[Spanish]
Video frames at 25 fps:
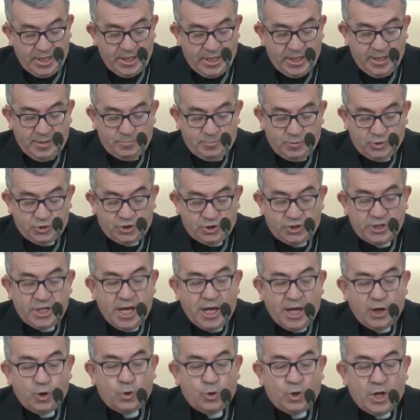Hemos
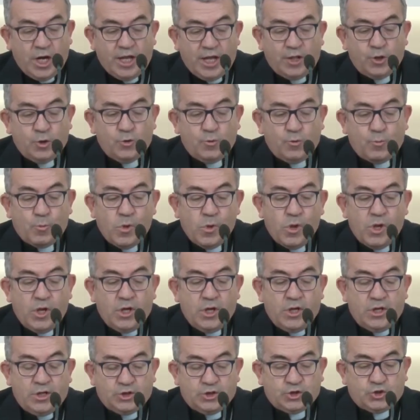dialogado
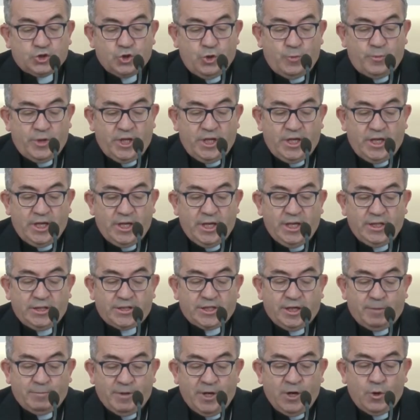sobre el
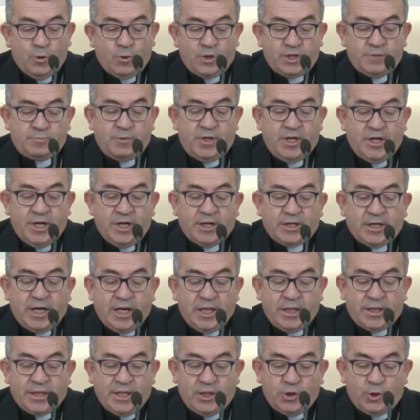trabajo que vienen
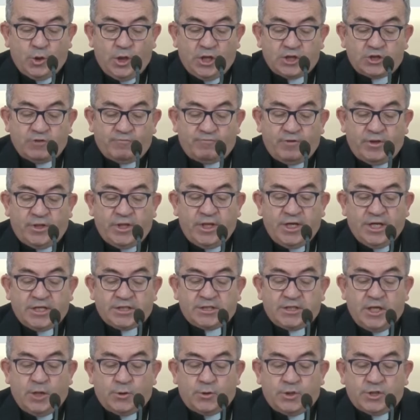realizando las
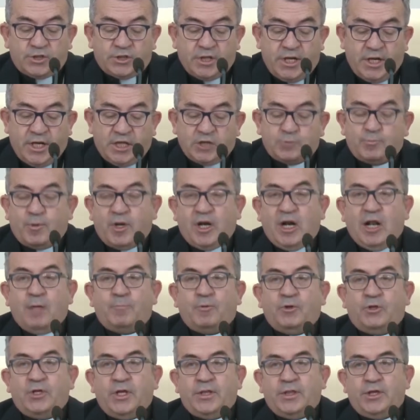oficinas diocesanas para la
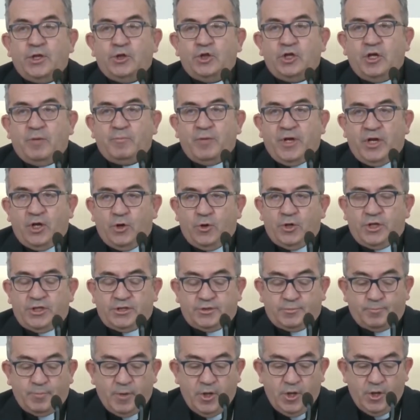protección de
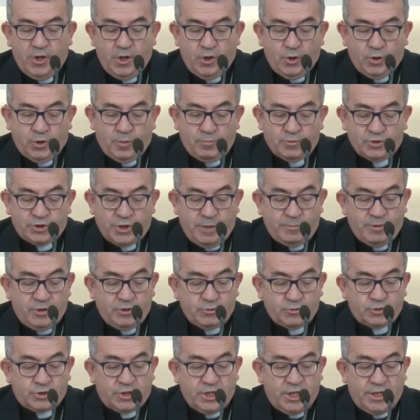menores. Como saben
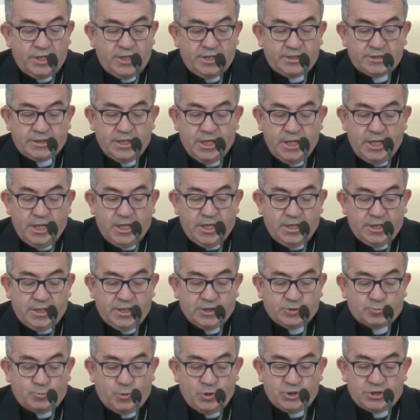ustedes,
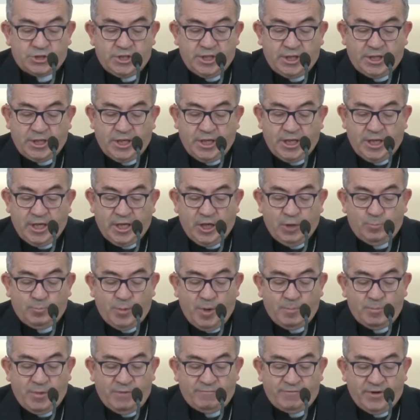después de que el
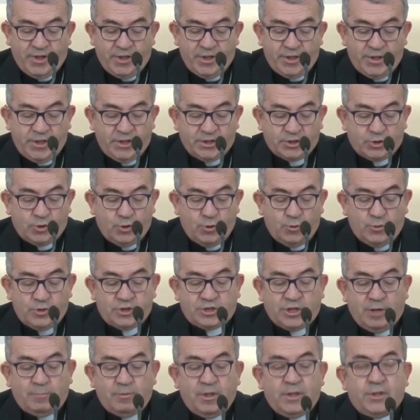Papa Francisco
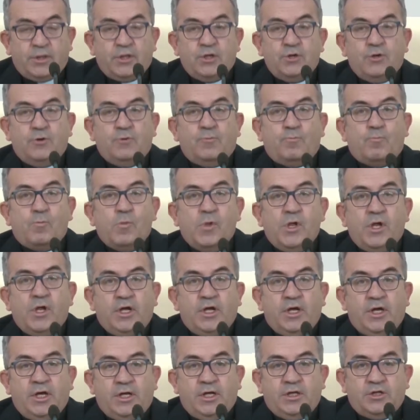estableció
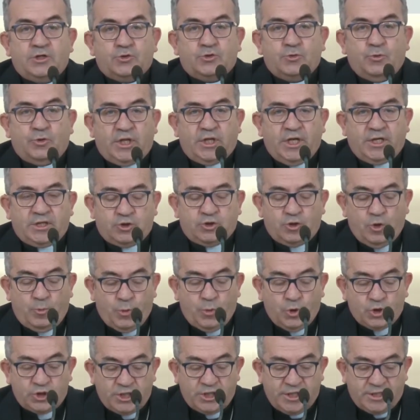en su texto
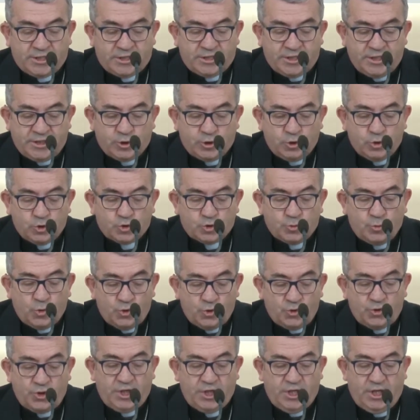Vos estis lus
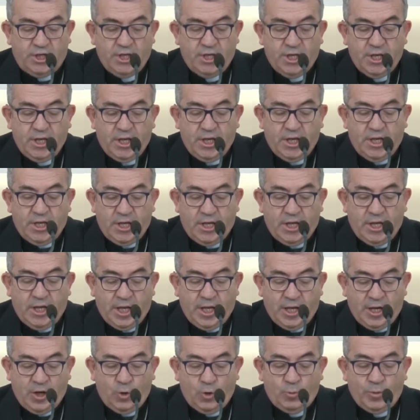mundi
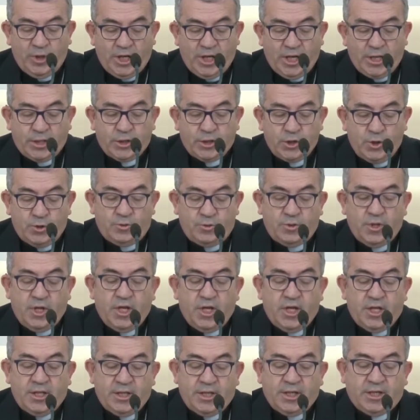la obligación
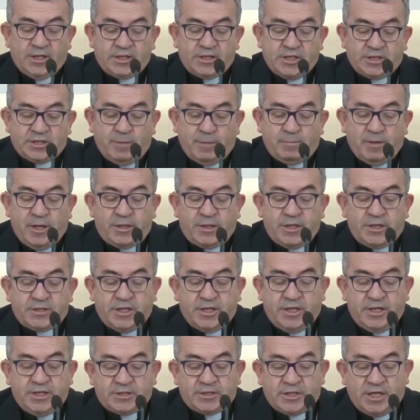de que se
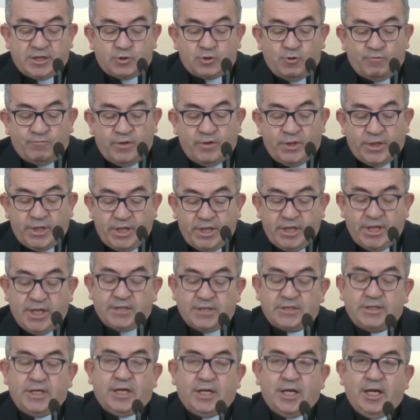estableciesen estas
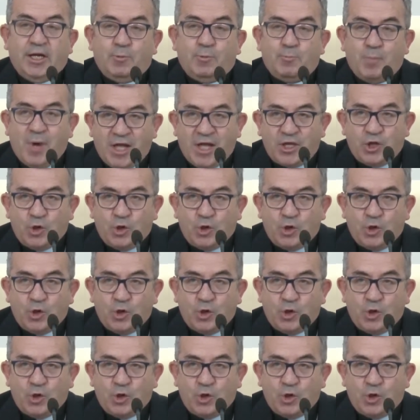oficinas y que en mayo...